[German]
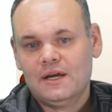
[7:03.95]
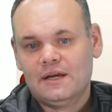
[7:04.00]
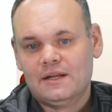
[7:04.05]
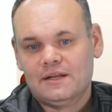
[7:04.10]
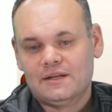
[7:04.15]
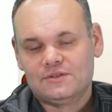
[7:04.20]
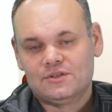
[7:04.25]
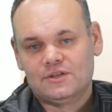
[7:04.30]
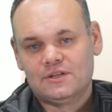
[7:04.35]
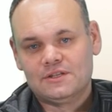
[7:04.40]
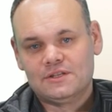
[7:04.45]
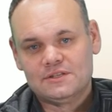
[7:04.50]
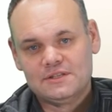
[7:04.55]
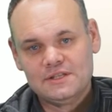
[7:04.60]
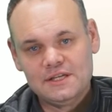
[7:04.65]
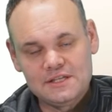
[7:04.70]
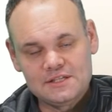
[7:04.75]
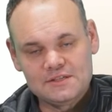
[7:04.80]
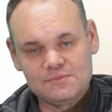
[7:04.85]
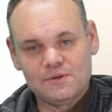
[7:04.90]
Das hat jetzt
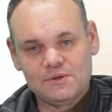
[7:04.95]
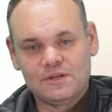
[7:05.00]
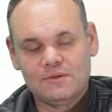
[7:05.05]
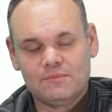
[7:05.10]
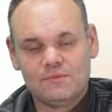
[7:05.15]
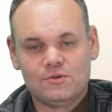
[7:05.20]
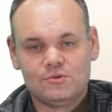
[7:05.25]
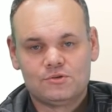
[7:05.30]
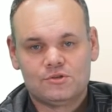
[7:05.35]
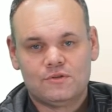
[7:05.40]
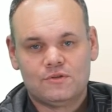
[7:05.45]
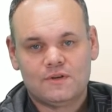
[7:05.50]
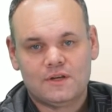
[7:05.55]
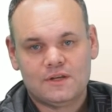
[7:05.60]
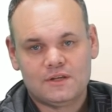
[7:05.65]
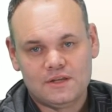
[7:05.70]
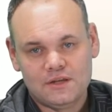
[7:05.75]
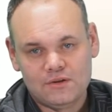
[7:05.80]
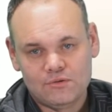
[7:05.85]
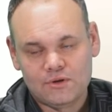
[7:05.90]
nichts mit dem Newsserver
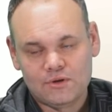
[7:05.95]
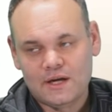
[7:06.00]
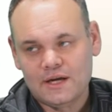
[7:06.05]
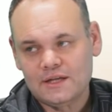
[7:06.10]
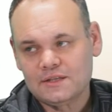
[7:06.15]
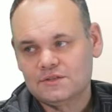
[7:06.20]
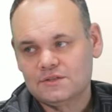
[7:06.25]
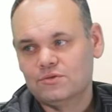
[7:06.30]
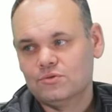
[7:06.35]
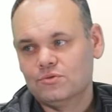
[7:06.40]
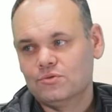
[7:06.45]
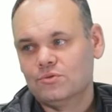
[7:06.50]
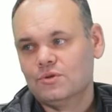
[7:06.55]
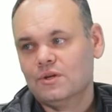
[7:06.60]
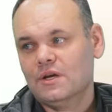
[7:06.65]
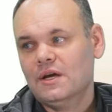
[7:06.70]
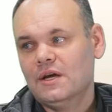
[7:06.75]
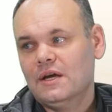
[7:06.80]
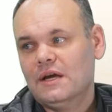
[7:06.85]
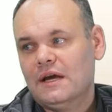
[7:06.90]
der TU Graz zu
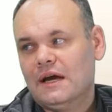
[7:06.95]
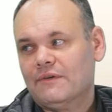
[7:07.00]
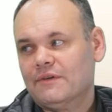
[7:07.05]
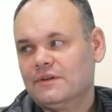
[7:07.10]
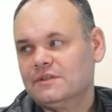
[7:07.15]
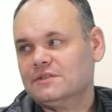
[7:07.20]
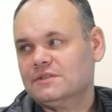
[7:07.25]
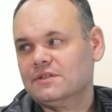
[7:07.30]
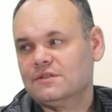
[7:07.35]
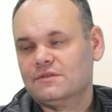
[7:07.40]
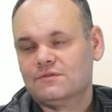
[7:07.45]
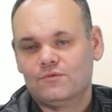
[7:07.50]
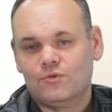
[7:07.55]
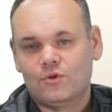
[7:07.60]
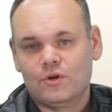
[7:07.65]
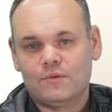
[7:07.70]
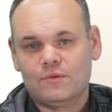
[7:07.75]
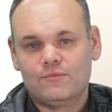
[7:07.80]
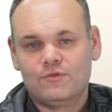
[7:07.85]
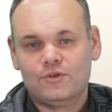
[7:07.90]
tun, aber das ist das
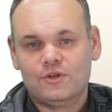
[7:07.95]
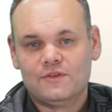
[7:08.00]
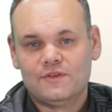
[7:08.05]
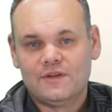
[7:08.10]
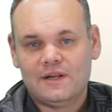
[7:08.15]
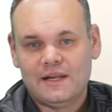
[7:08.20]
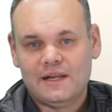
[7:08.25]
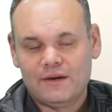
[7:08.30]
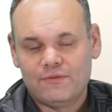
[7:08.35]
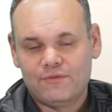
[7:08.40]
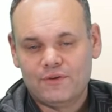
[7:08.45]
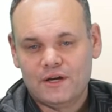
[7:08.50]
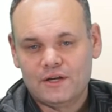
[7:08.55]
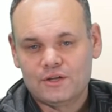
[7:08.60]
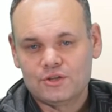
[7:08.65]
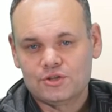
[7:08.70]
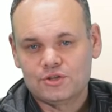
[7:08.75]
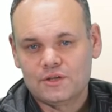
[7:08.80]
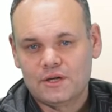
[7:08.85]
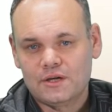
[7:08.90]
Forum für diese
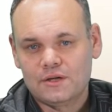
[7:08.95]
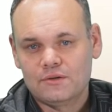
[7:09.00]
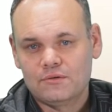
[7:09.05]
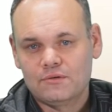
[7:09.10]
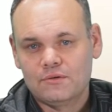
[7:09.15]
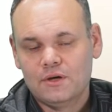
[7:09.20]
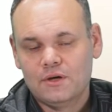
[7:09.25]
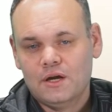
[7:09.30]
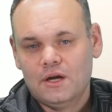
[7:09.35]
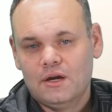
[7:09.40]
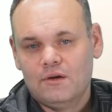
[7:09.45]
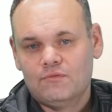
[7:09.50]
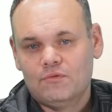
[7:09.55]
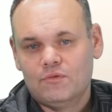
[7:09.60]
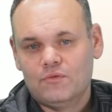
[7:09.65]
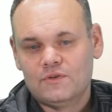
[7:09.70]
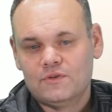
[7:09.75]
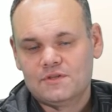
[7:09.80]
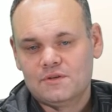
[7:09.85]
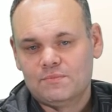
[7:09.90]
Lehrveranstaltung,
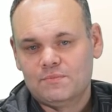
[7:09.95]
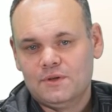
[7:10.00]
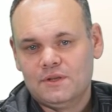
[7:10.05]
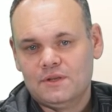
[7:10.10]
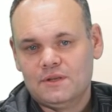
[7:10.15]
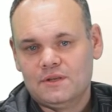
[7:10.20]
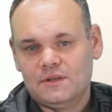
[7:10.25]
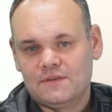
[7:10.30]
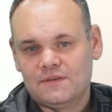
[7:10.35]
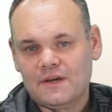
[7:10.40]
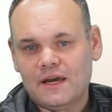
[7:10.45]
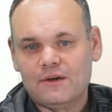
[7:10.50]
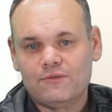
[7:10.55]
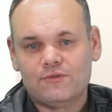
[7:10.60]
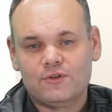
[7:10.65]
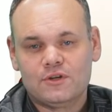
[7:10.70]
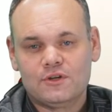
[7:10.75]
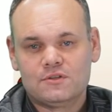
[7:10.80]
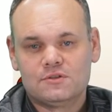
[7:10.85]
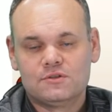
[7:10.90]
wo wir Sie bitten, das
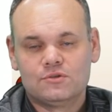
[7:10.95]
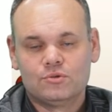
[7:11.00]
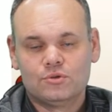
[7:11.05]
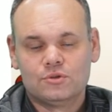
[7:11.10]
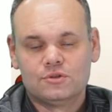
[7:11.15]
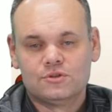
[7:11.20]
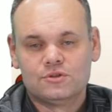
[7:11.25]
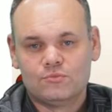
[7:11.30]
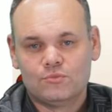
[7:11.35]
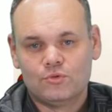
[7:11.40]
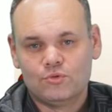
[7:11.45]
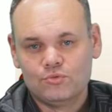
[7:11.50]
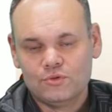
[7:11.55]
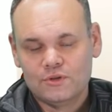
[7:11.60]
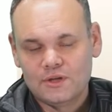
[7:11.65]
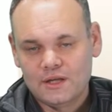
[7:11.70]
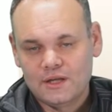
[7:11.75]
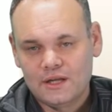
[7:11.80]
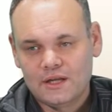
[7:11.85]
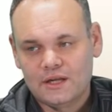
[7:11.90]
eifrig zu nutzen, um
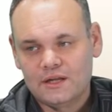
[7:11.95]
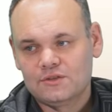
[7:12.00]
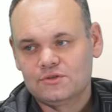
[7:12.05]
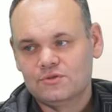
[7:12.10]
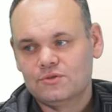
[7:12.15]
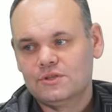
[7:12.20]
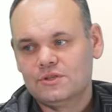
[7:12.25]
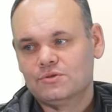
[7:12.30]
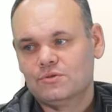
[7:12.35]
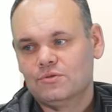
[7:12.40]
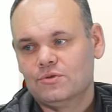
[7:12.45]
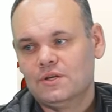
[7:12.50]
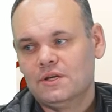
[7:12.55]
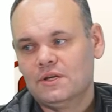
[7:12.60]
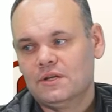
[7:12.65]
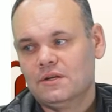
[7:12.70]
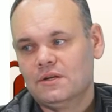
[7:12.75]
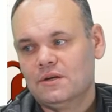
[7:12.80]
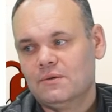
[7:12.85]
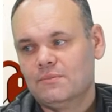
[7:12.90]
untereinander zu
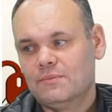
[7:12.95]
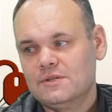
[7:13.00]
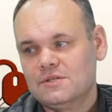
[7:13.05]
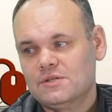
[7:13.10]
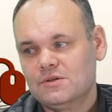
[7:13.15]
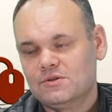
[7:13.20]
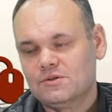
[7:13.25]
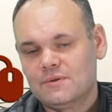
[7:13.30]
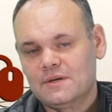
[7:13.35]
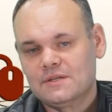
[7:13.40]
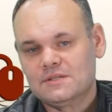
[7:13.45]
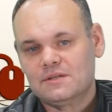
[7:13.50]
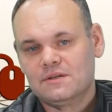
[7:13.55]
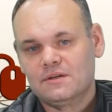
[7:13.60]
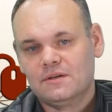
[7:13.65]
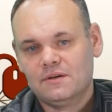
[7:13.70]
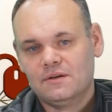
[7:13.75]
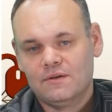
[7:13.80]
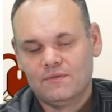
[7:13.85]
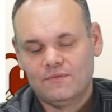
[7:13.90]
diskutieren,
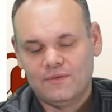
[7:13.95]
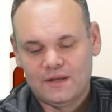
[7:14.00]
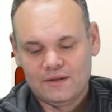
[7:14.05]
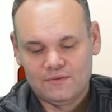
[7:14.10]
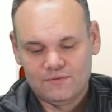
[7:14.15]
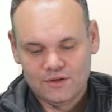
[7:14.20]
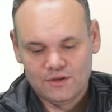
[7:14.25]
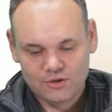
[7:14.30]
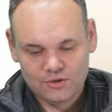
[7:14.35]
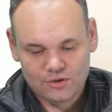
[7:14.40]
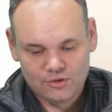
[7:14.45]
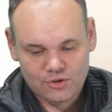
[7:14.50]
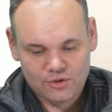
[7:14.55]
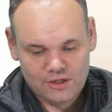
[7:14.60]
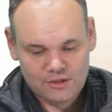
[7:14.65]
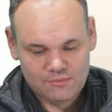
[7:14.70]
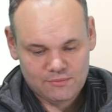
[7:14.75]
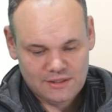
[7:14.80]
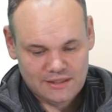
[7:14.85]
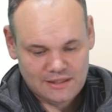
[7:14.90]
beziehungsweise werden wir auch
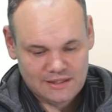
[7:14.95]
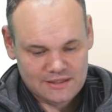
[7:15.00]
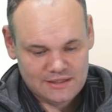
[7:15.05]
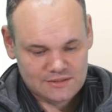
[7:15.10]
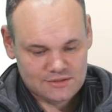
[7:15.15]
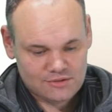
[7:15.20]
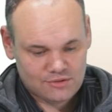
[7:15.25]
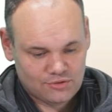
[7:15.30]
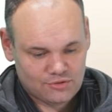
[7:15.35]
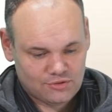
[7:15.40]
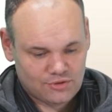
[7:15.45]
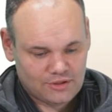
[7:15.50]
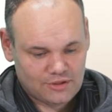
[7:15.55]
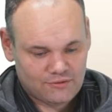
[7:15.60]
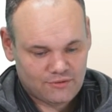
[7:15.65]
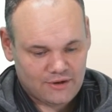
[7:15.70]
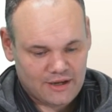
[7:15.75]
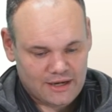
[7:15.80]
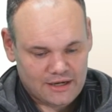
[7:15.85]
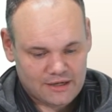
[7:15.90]
natürlich mitlesen und dort
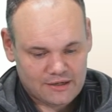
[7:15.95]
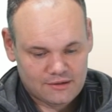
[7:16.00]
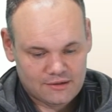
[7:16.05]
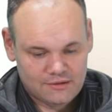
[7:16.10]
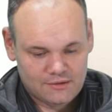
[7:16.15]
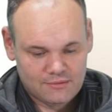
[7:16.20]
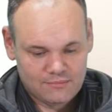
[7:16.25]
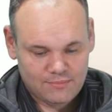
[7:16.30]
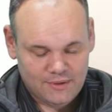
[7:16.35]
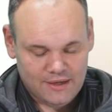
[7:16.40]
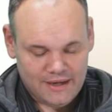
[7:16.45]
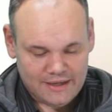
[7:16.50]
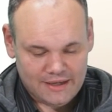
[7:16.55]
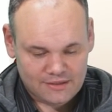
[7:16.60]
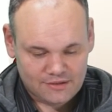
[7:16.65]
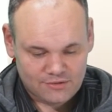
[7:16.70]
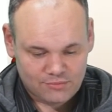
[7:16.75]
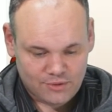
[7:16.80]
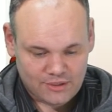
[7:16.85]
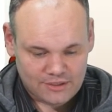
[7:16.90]
Fragen
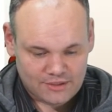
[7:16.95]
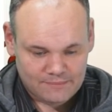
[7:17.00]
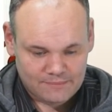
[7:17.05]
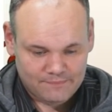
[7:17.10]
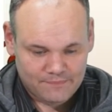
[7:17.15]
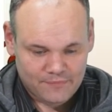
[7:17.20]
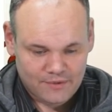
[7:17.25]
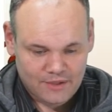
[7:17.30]
beantworten.